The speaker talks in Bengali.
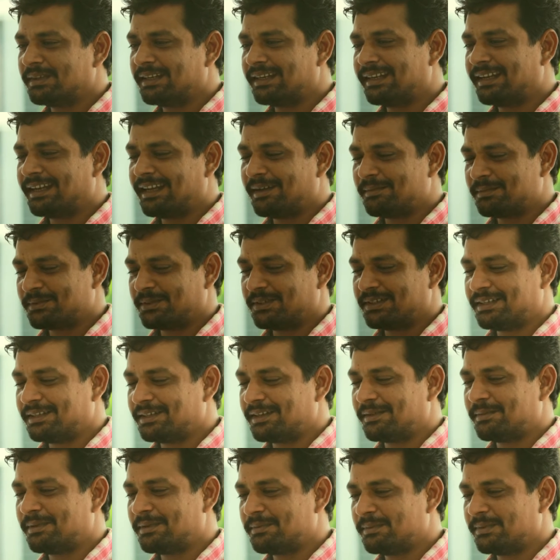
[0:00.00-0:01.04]
ওনার নাম সঠিক
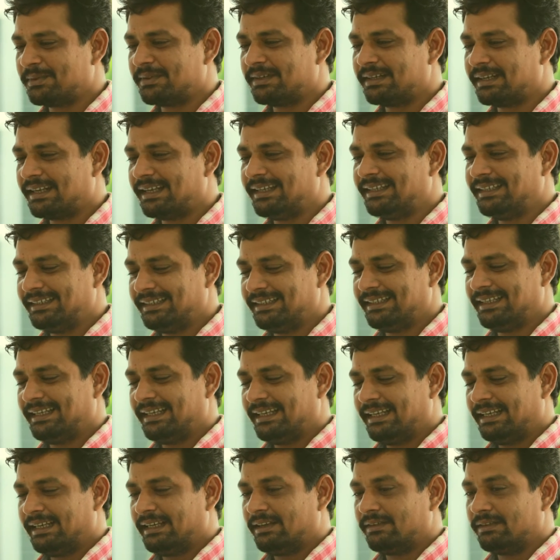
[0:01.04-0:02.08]
আমার মনে নাই
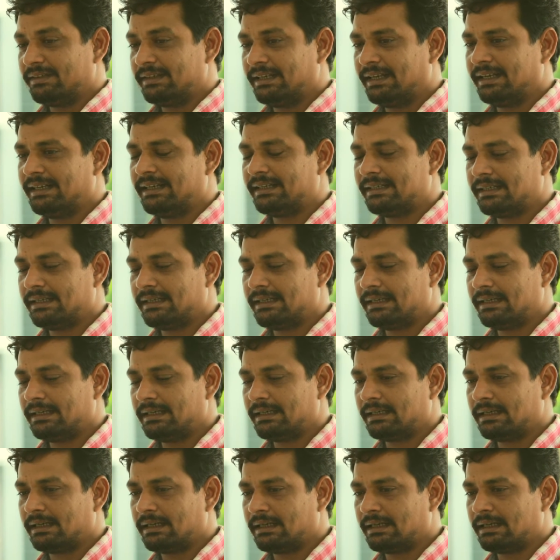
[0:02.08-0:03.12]
ডাইরেক্টরের
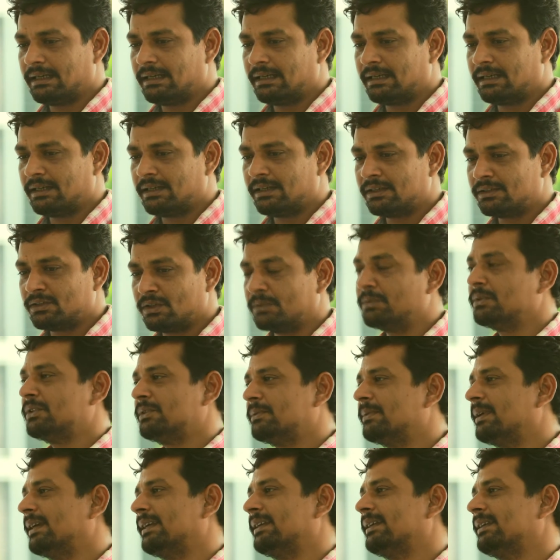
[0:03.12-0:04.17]
সবুজ
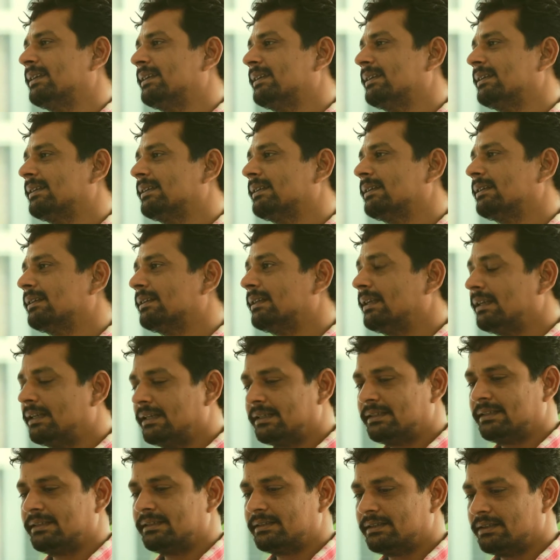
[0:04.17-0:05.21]
ভাই
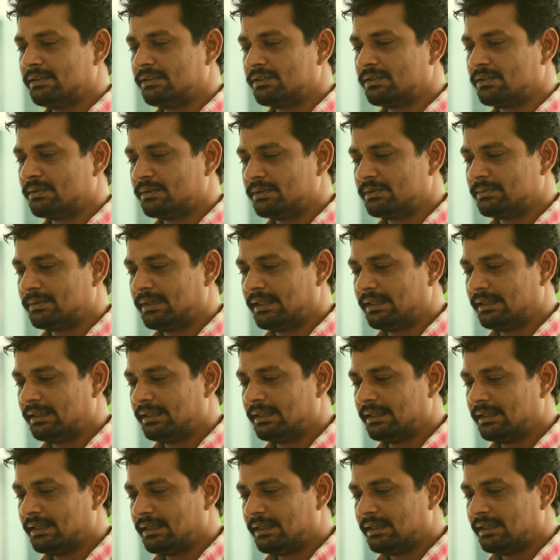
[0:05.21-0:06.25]
ডাইরেক্টর ছিল সবুজ ভাই
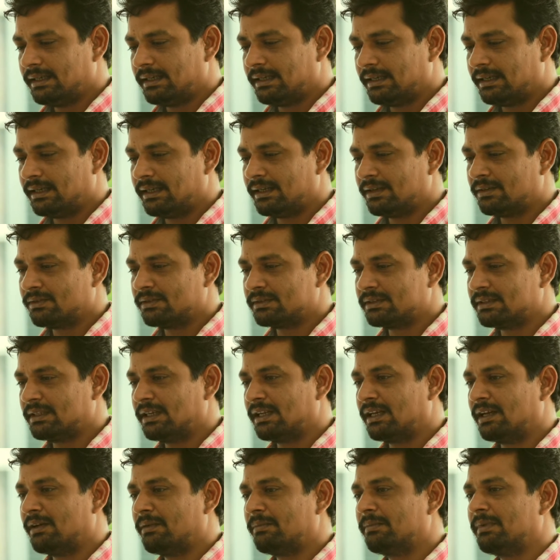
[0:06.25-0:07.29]
এটা
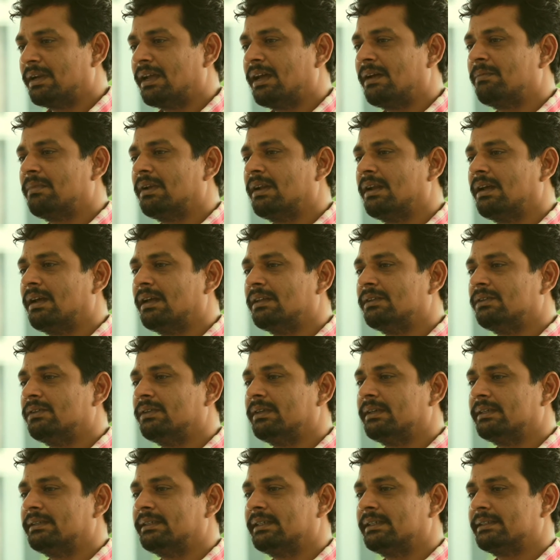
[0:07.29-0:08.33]
করছিলাম আমরা আমরা দুই
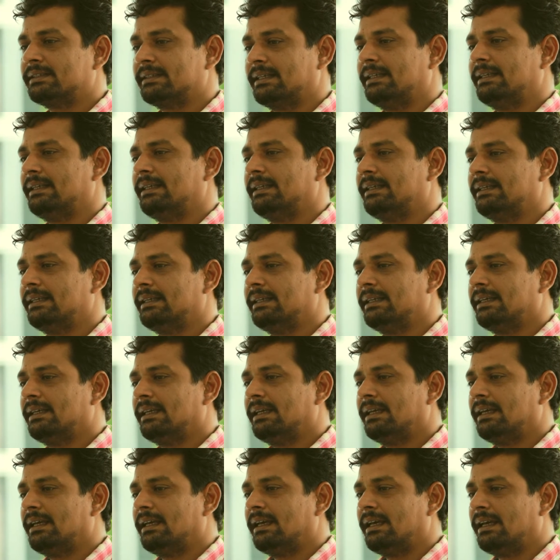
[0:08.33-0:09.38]
সালে
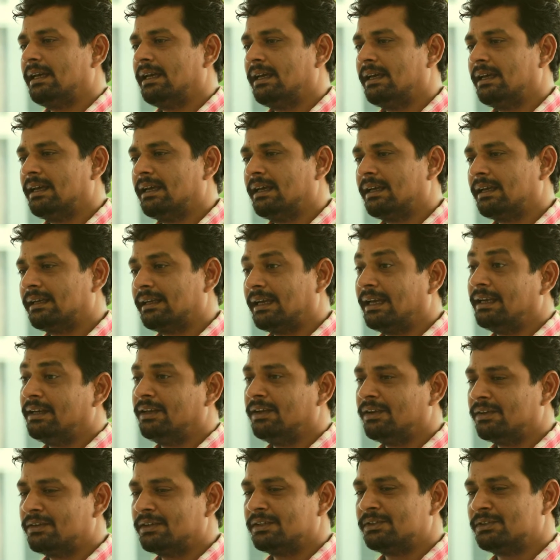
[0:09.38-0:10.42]

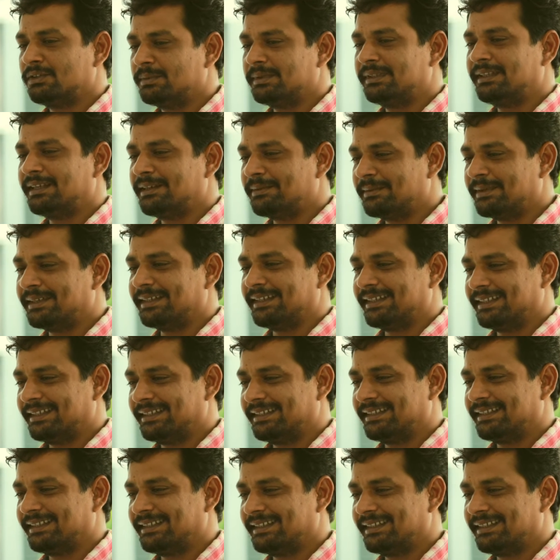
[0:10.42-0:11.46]
কালিয়াকর জমিদার বাড়ি
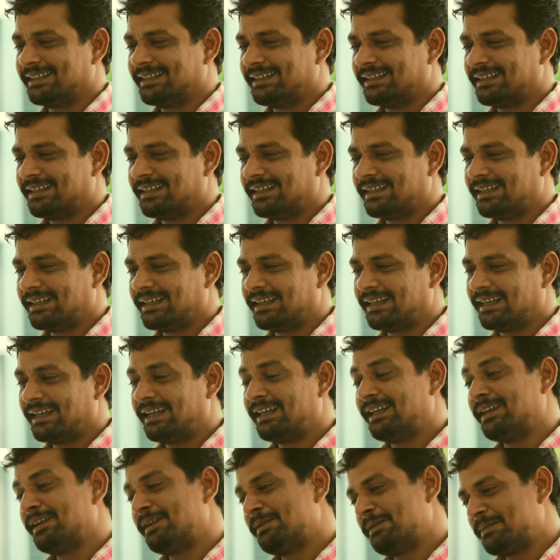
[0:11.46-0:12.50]

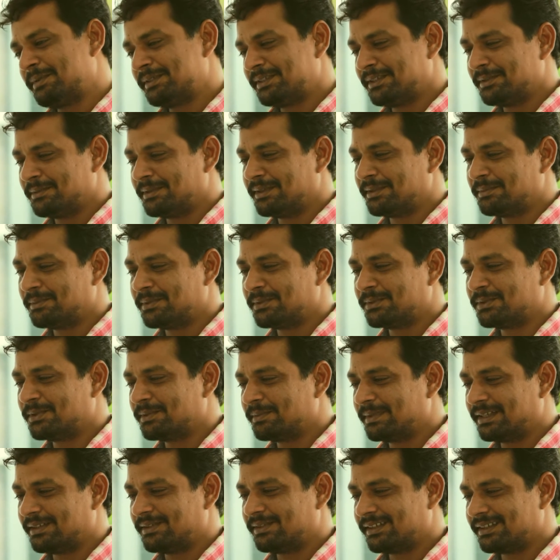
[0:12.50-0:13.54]
এই এলো আমার জীবনের প্রথম
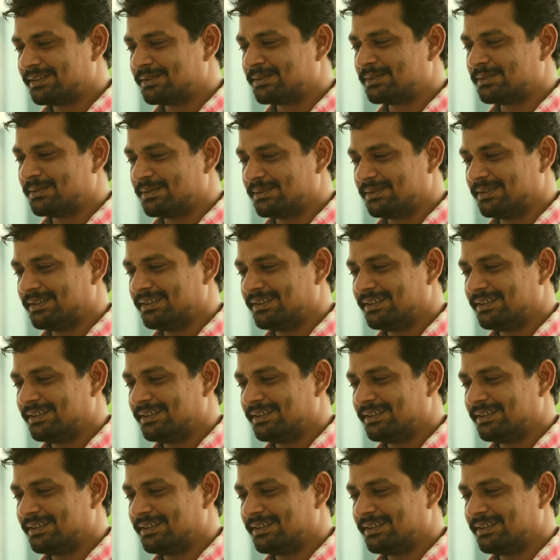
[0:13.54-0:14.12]
নাটকের শুরু